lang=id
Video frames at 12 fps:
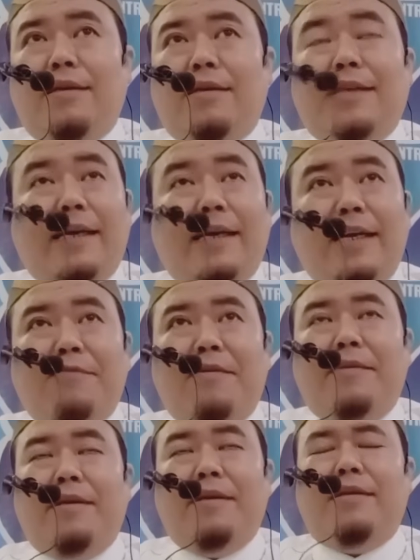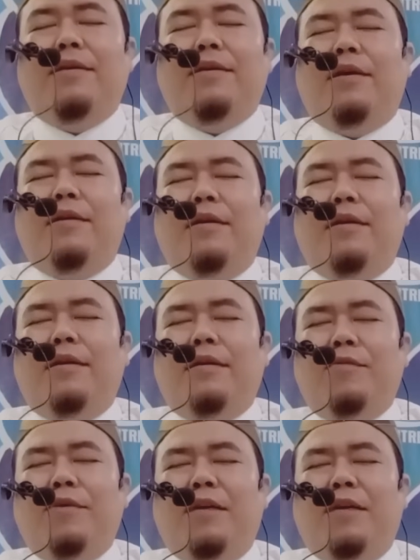saya ya Allah
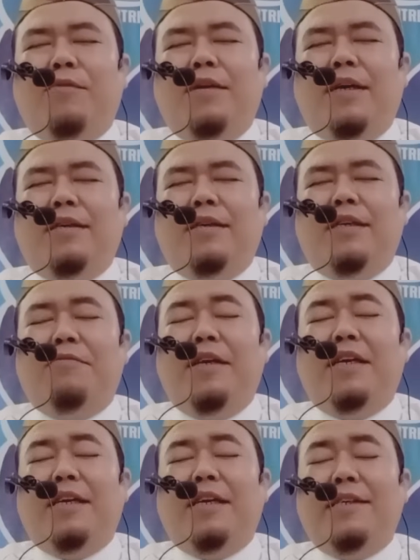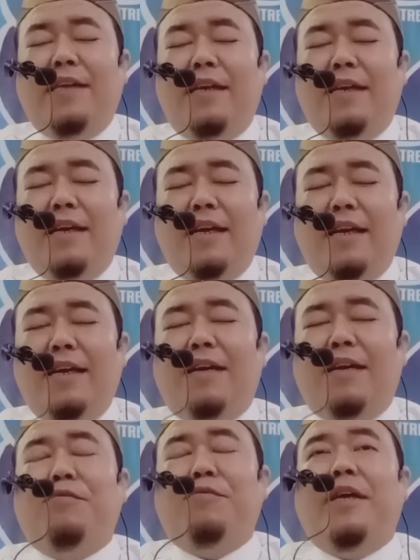mudah-mudahan diberikan istri lagi lah
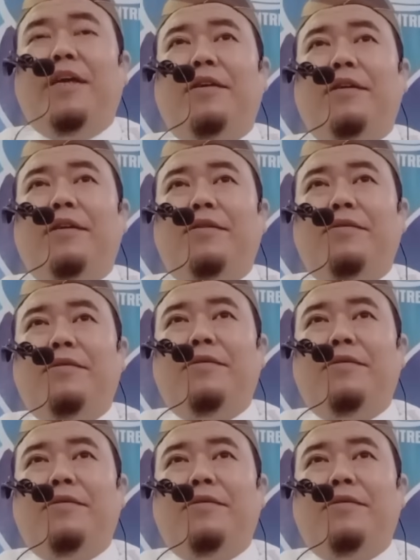Bu Merah itu.